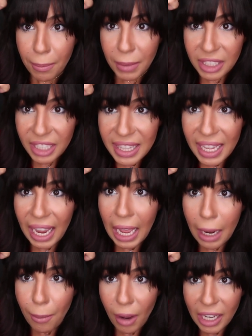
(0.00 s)
Mais
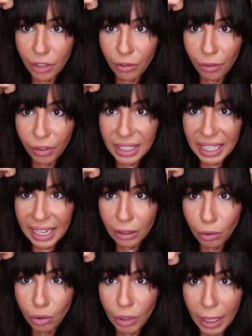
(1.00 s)
généralement, un cheveu frisé, il a
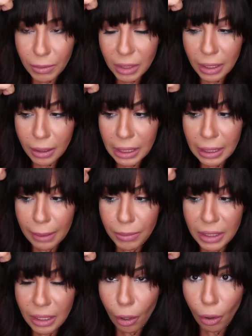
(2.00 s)
toujours un petit,
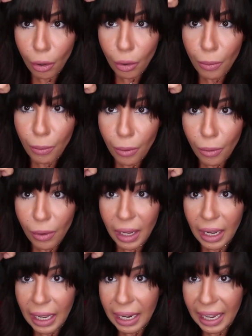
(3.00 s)
petit rebond
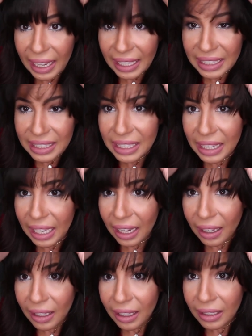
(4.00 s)
là, à la racine
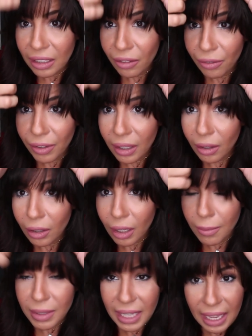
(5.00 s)
là, qui fait euh,
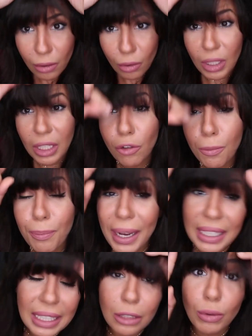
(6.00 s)
comme ça. Donc, il faut
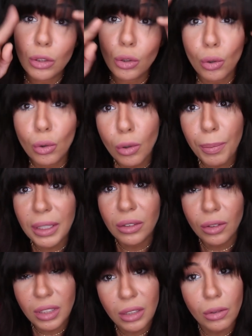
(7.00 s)
pas que ça soit trop court parce
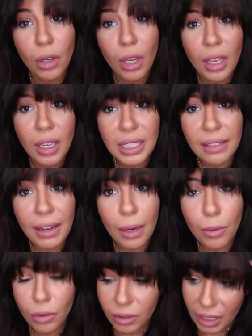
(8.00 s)
que sinon, ça va
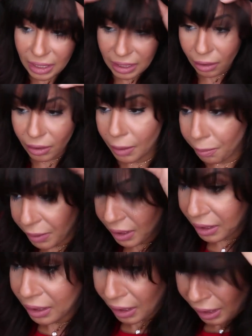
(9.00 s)
remonter ici en
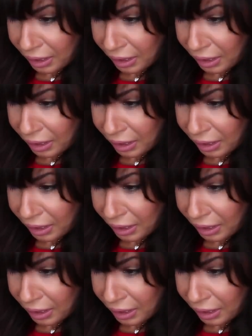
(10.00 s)
épi.